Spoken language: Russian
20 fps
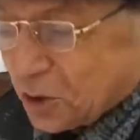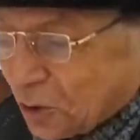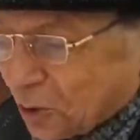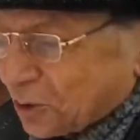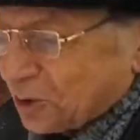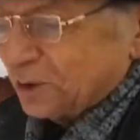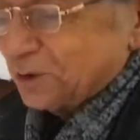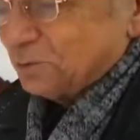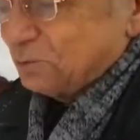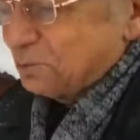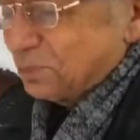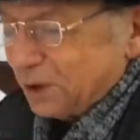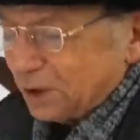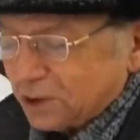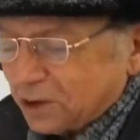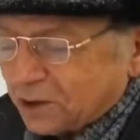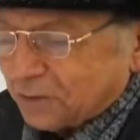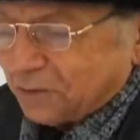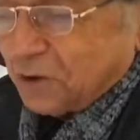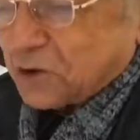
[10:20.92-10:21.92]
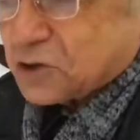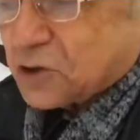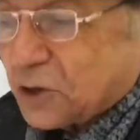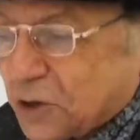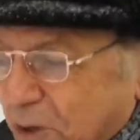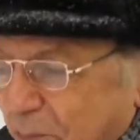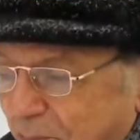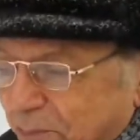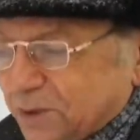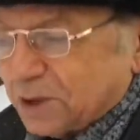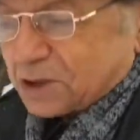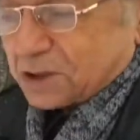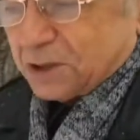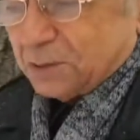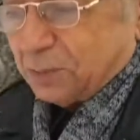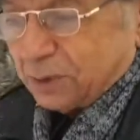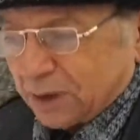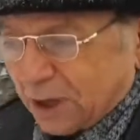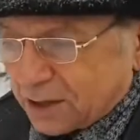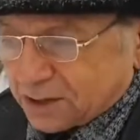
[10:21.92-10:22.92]
но ну, эти вещи не, даже не
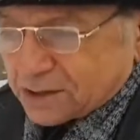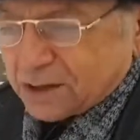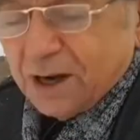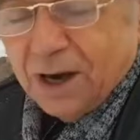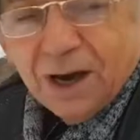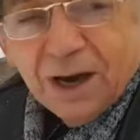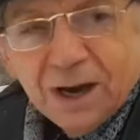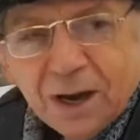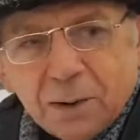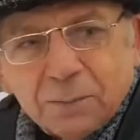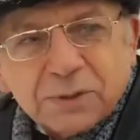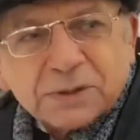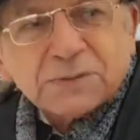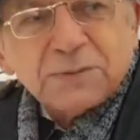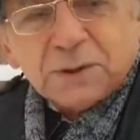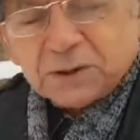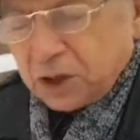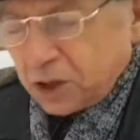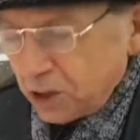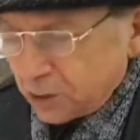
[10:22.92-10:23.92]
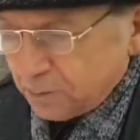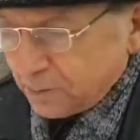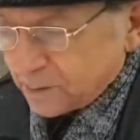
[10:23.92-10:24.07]
пытались посмотреть.